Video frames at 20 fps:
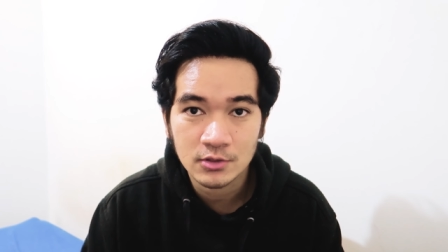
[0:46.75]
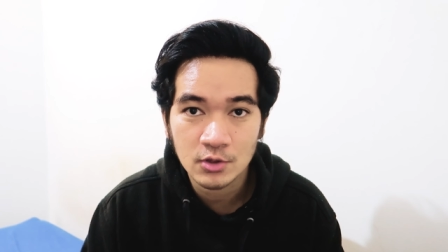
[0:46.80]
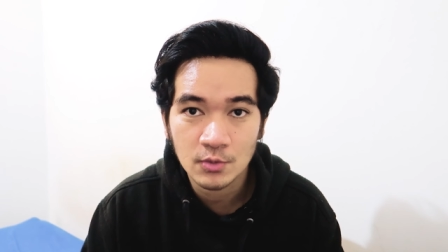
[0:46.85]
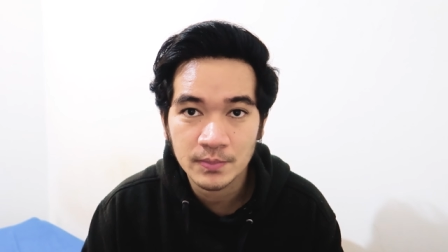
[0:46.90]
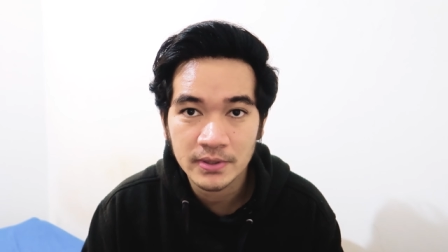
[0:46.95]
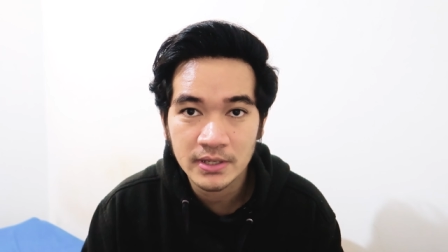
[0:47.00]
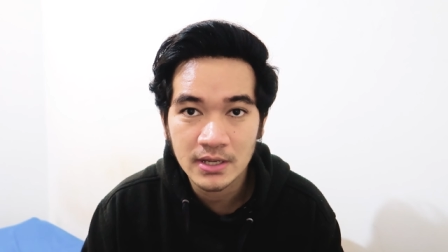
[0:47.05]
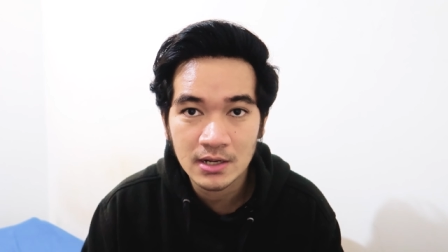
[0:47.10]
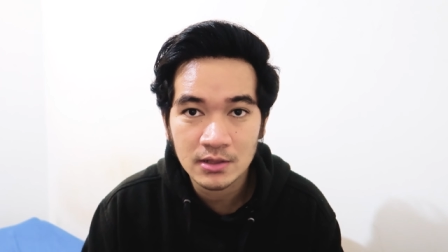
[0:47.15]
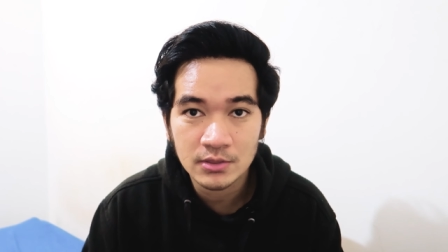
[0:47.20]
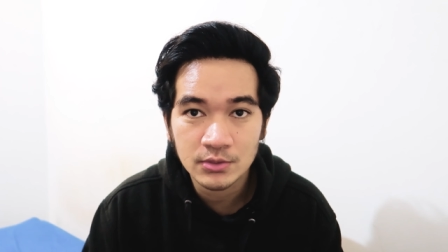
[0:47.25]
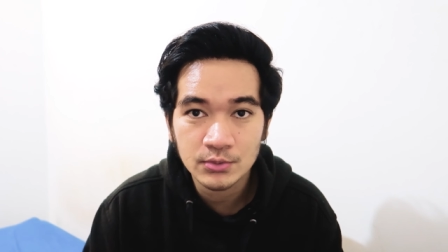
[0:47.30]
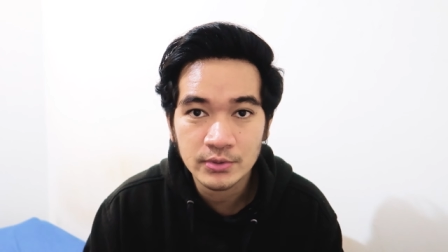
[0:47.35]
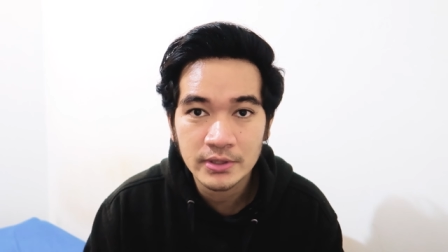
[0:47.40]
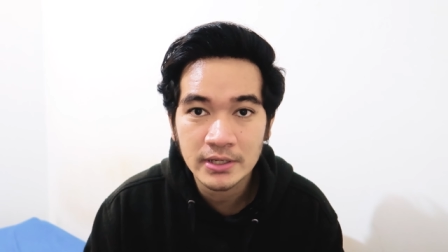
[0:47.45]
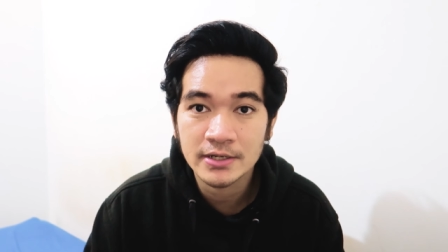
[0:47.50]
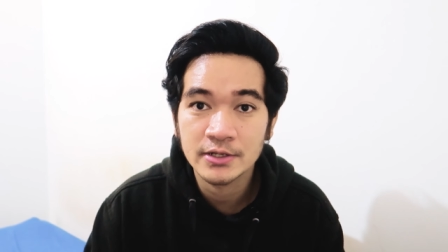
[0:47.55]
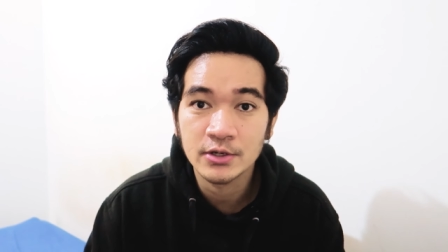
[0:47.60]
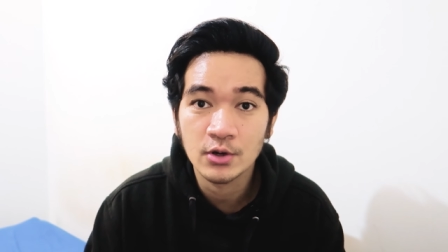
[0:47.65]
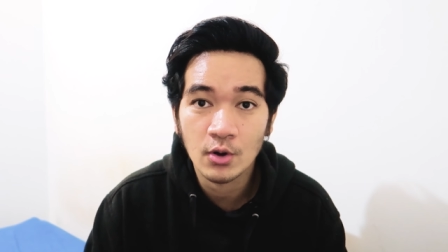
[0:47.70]
Topikal tuh
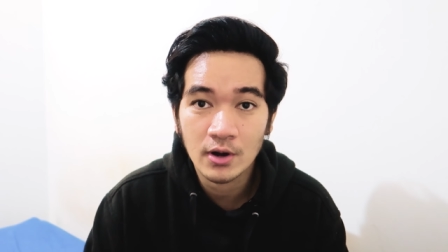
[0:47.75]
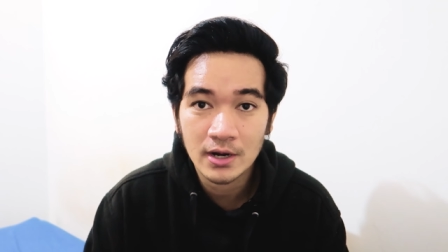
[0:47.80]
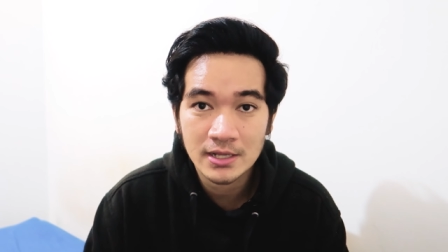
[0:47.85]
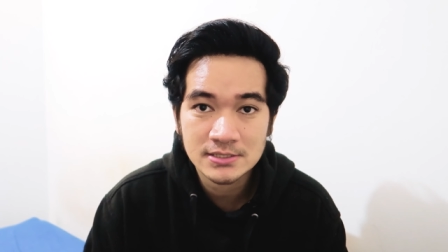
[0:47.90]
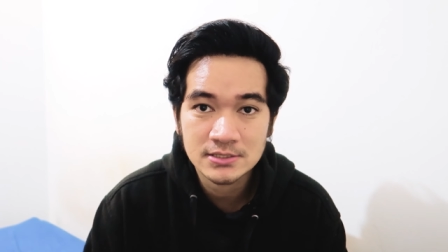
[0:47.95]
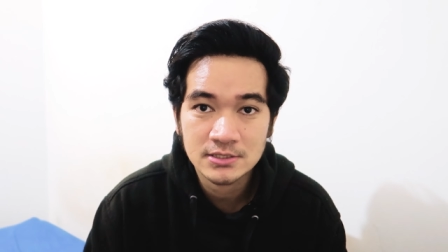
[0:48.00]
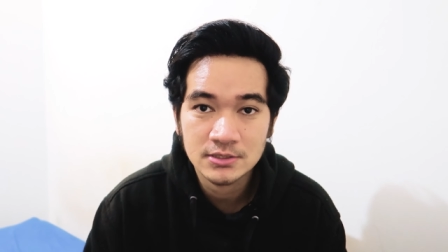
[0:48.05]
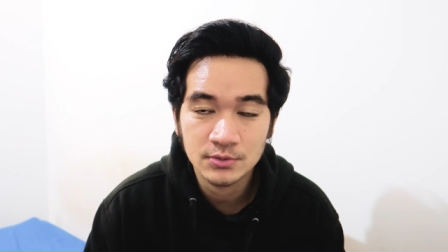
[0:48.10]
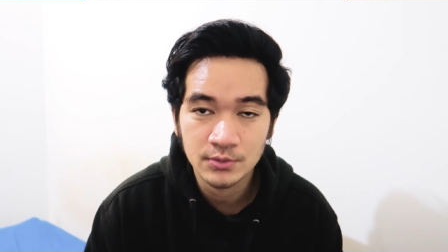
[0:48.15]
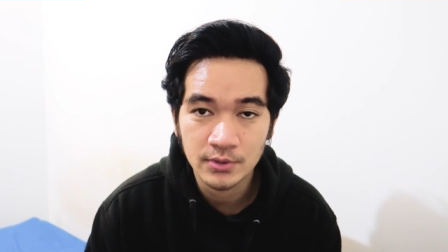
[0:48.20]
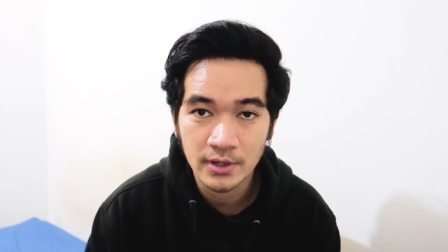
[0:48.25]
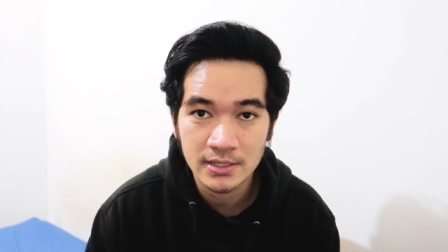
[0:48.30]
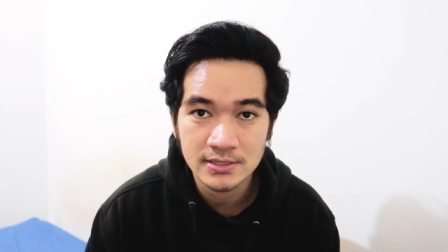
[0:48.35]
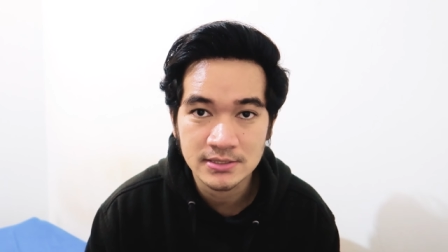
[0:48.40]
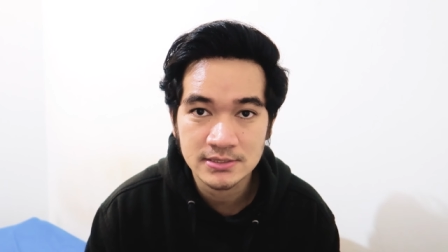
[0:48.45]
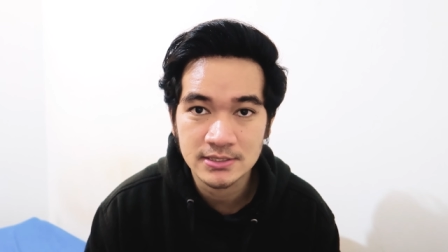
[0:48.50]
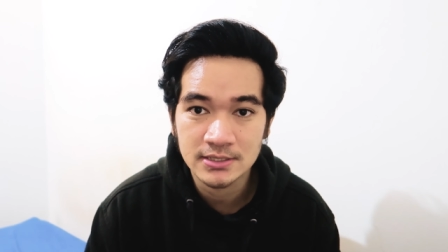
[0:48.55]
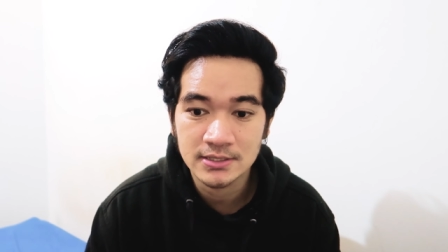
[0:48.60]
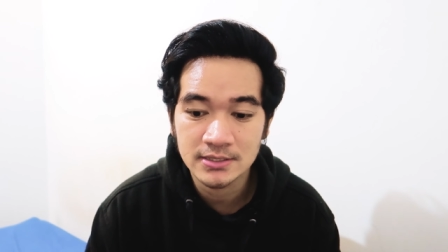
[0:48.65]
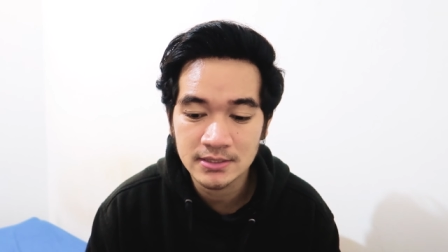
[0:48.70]
yang dioles gitu
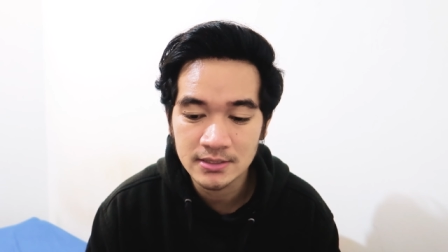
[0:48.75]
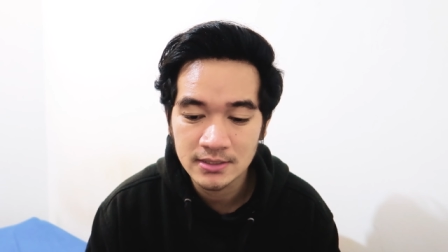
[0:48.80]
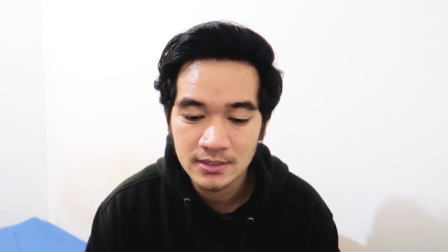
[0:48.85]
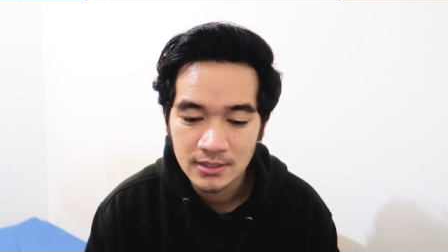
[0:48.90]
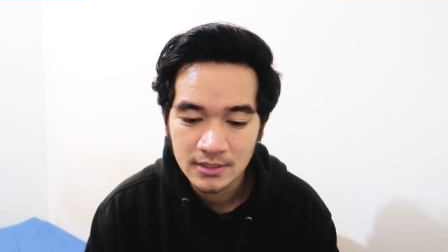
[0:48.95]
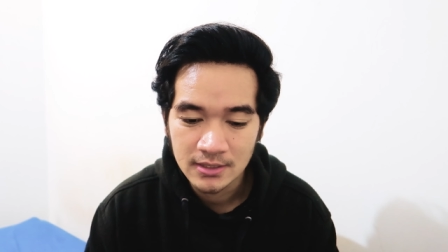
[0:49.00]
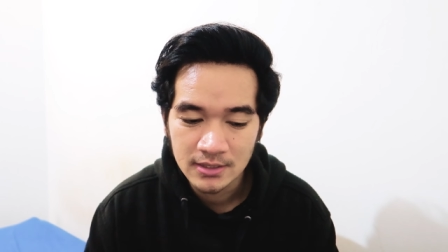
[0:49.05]
guys. Jadi